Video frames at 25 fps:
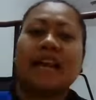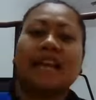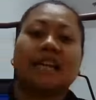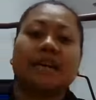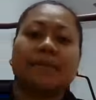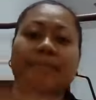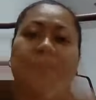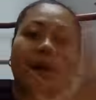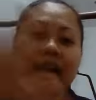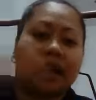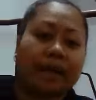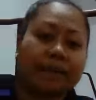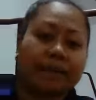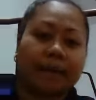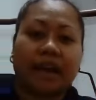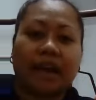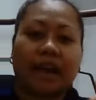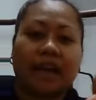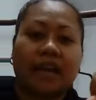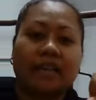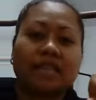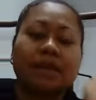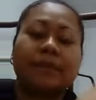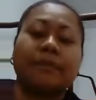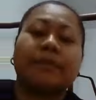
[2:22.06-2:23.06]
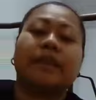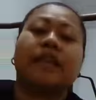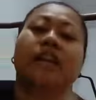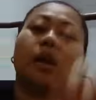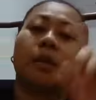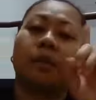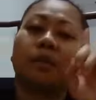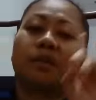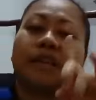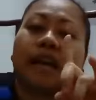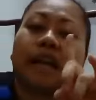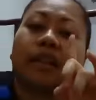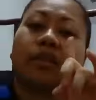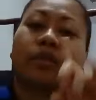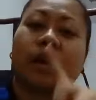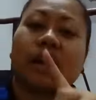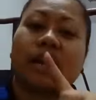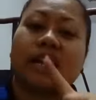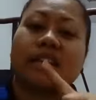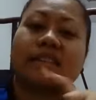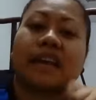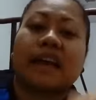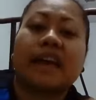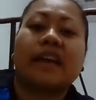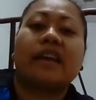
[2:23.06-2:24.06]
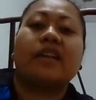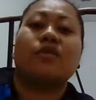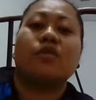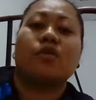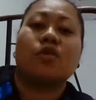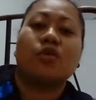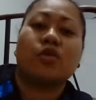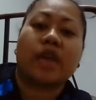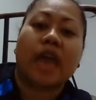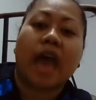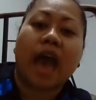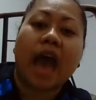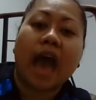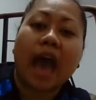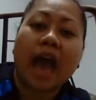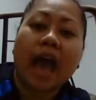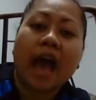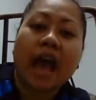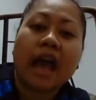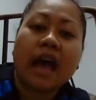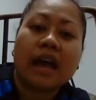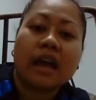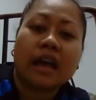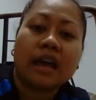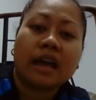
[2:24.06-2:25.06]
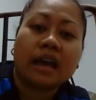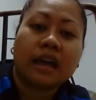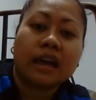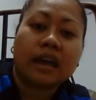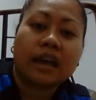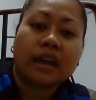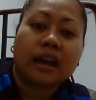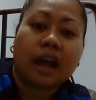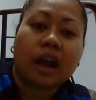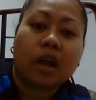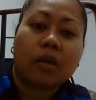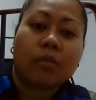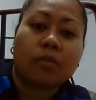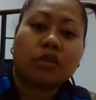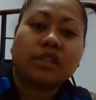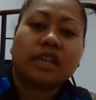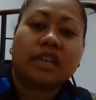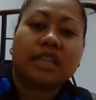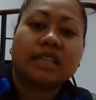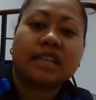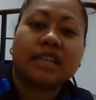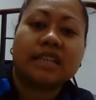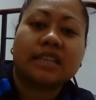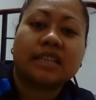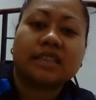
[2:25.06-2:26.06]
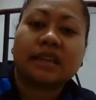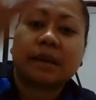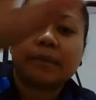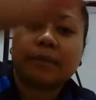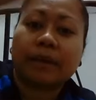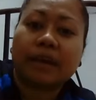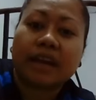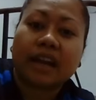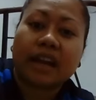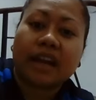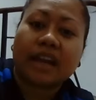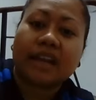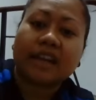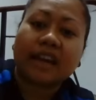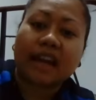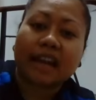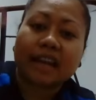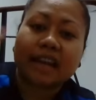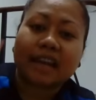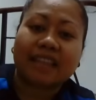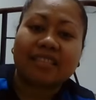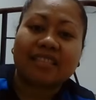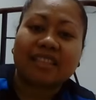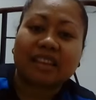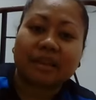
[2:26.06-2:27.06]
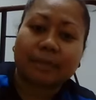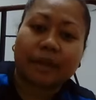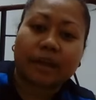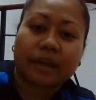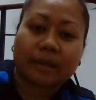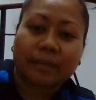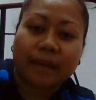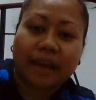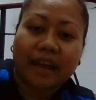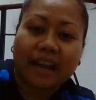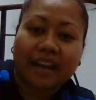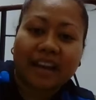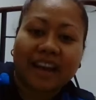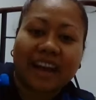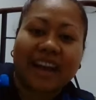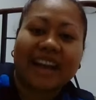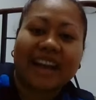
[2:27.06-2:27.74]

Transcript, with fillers: kemana-mana sing penting nomor satu anak saya dulu ya kalau mau jajan yang sama yang lain-lain nanti pikir belakang